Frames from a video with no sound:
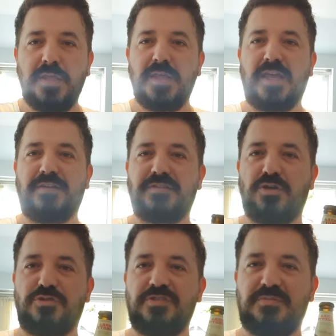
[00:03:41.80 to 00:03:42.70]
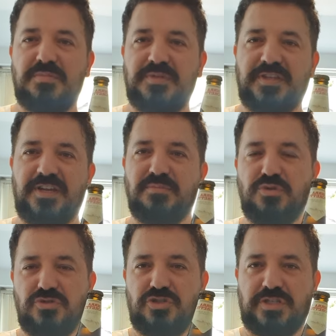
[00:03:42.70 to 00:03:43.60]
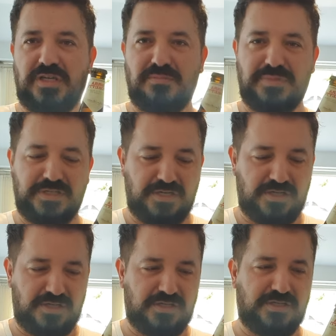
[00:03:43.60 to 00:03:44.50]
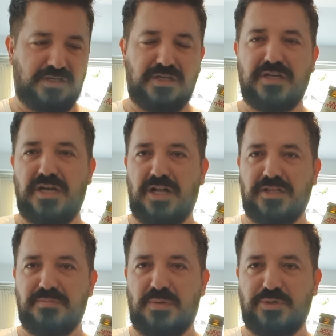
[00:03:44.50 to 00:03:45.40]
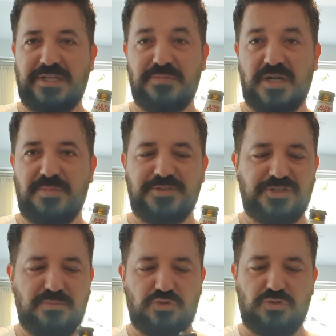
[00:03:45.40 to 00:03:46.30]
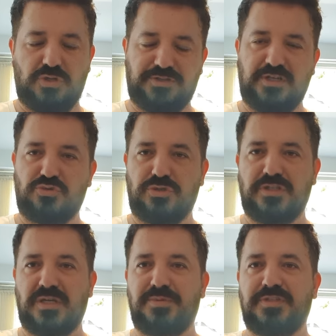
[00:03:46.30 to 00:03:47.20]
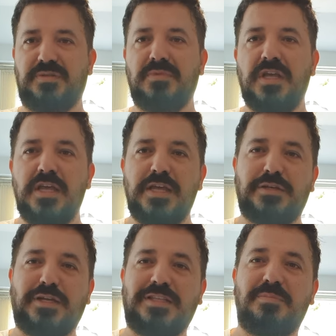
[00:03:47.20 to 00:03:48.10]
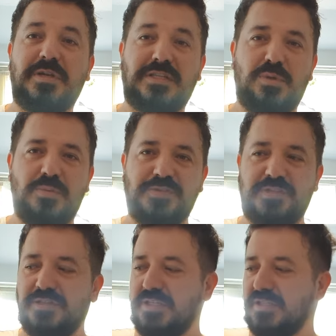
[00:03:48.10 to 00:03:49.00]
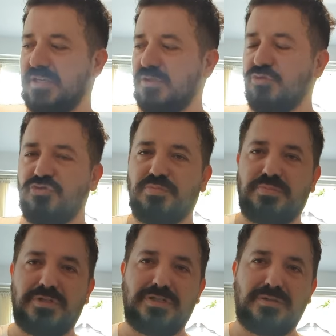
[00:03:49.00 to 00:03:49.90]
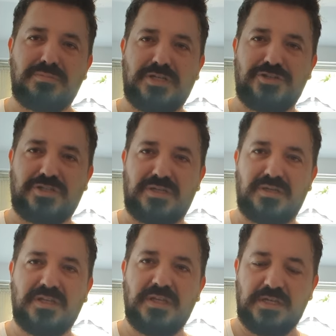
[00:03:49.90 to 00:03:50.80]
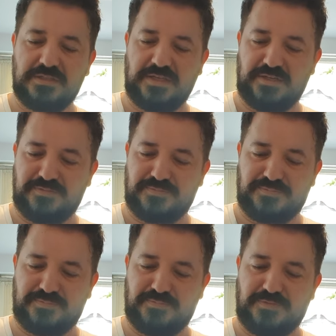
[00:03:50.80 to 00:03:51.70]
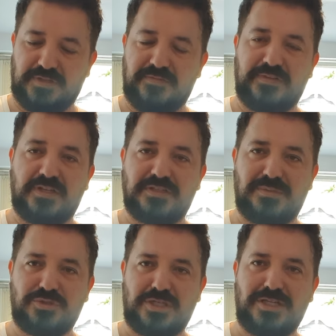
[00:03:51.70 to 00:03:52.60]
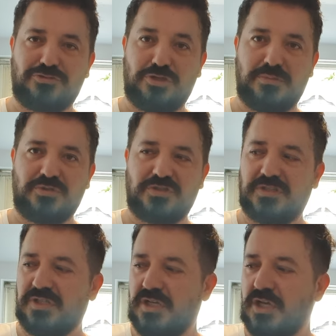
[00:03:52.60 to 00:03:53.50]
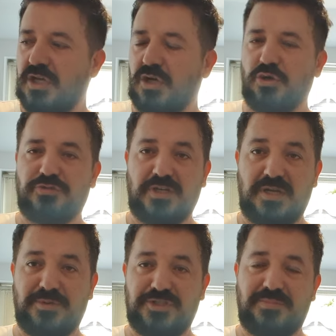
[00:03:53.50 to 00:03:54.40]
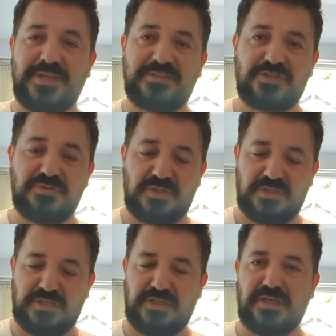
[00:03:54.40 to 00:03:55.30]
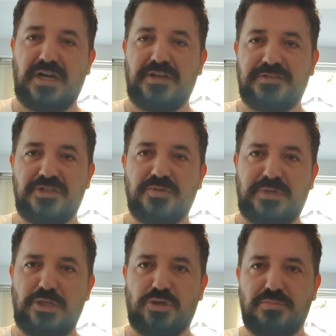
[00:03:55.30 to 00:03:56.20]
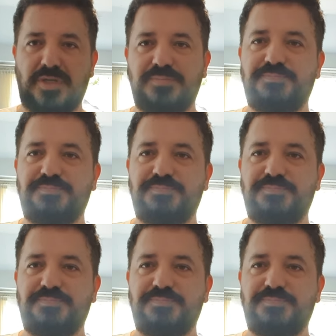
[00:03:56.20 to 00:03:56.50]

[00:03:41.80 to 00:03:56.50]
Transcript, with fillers: Evet gördüğünüz gibi bir tane büyük şişe bira e, aldım ben burada. Elime kapatacağım çünkü hatta şurayı da kapatayım. Reklam reklam olmasından değil de YouTube e, birkaç kere telif falan filan diye bir şeyler söylemişti. O yüzden kapatacağım. Neyse şimdi e, ağzını açıp geliyorum ben.